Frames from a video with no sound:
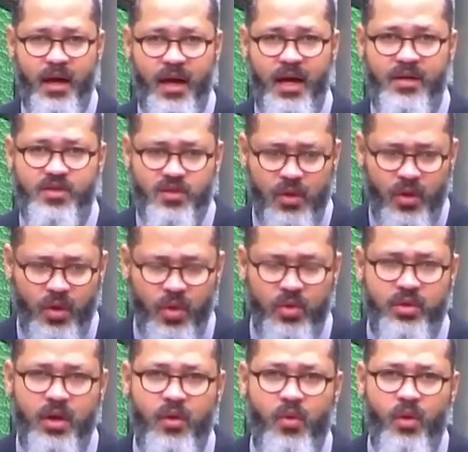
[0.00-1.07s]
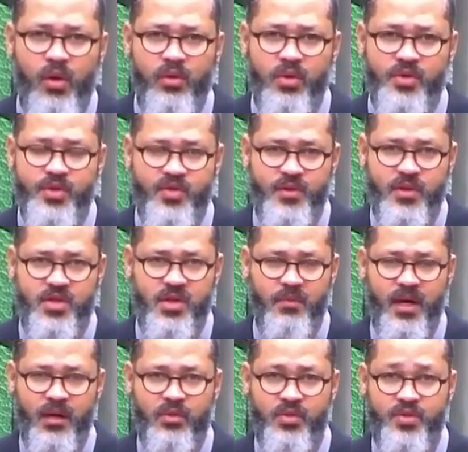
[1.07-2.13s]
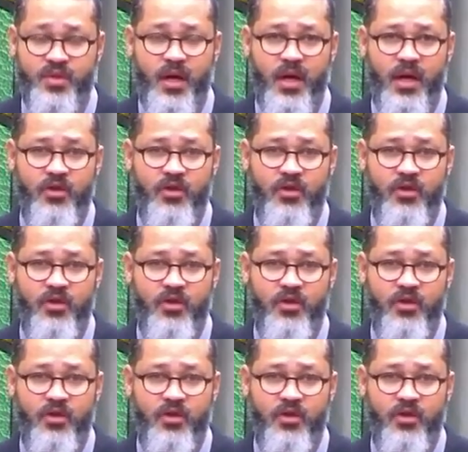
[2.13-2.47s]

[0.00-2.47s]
eles lutam contra os seus sentimentos,